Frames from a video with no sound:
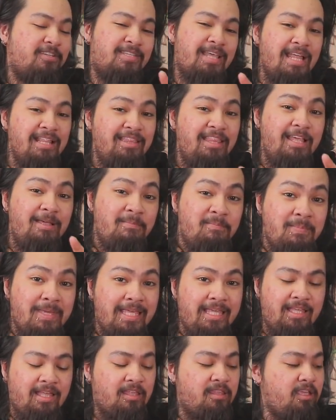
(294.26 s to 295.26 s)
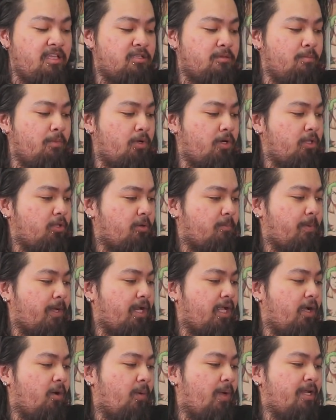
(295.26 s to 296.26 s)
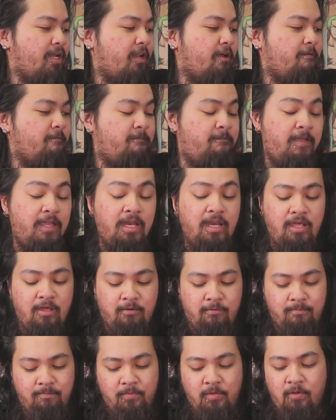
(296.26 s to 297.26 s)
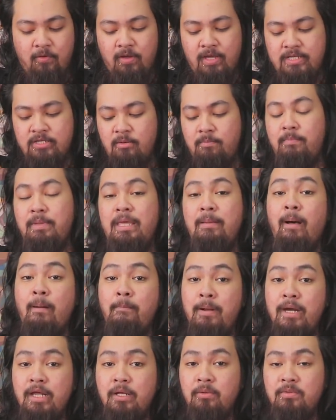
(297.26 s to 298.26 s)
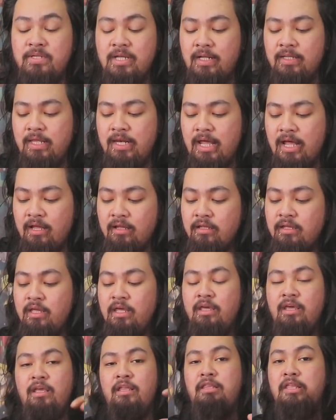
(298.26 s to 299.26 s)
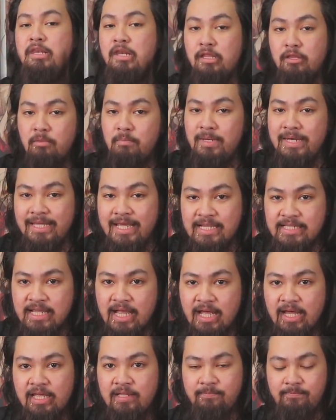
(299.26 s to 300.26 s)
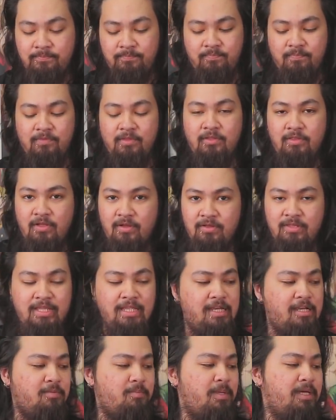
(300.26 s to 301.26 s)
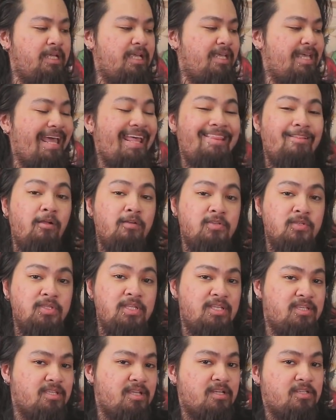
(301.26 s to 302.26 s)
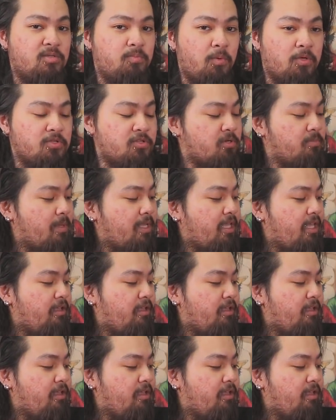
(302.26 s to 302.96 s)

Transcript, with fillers: for sending me this monitor para gawan ng video. Okay, so ibabalik ko sa kanila hindi nila to binigay sa akin. No, hindi nila binigay. And also, this is not sponsored by